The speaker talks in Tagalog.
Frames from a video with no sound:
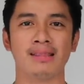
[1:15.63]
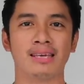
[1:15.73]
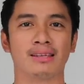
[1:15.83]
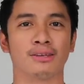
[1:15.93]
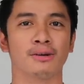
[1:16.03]

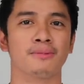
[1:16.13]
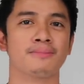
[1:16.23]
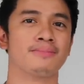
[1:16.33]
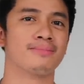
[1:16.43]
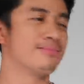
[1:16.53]
dito.
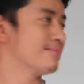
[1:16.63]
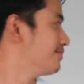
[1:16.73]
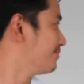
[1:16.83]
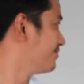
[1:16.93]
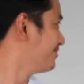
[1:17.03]

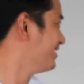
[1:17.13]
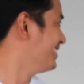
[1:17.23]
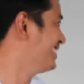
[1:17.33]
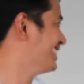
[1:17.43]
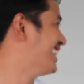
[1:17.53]
Ha?
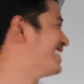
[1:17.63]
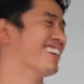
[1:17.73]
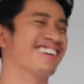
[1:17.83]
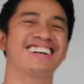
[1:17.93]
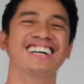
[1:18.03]
Kinapark
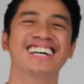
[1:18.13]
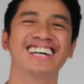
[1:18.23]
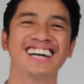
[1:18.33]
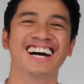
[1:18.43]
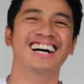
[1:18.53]
kita!
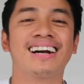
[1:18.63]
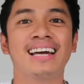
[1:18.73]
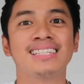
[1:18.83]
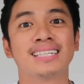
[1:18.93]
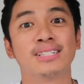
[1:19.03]

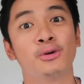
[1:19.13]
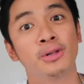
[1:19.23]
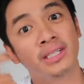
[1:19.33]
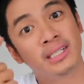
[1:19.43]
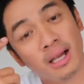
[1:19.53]
Guys, kasi
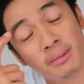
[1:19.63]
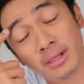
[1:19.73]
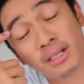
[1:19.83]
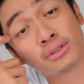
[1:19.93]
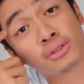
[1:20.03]
whole day na
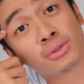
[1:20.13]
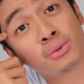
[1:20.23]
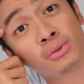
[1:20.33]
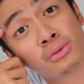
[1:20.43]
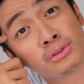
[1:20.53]
kami
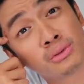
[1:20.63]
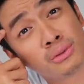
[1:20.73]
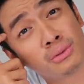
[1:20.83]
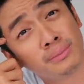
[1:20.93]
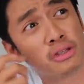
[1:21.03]
nag-shoot.
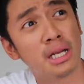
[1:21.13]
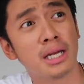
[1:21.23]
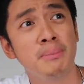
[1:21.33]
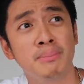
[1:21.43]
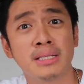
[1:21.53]
So,
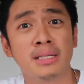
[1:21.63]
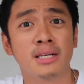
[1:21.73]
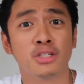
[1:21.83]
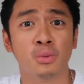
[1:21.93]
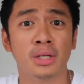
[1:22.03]
talaga yung
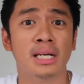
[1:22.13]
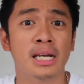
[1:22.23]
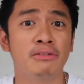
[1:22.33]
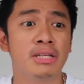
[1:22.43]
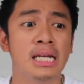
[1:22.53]
busiest week. 11-11.
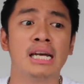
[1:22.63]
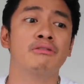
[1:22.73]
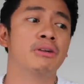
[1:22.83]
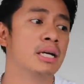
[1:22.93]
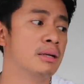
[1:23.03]
So,
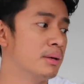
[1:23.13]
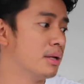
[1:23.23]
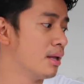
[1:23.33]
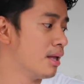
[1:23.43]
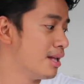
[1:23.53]

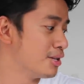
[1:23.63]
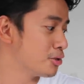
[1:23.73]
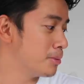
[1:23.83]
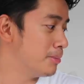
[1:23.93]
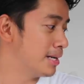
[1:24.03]
bilisan ba?
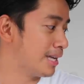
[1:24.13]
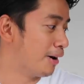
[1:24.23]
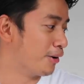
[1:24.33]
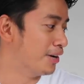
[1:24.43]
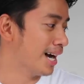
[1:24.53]
So,
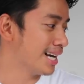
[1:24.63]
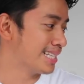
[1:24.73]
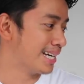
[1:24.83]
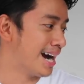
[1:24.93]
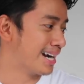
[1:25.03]
bibilisan ko na
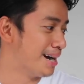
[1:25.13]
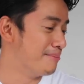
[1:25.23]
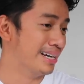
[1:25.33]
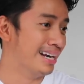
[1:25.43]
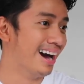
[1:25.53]
kasi
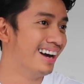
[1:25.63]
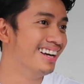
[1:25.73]
kagabi na.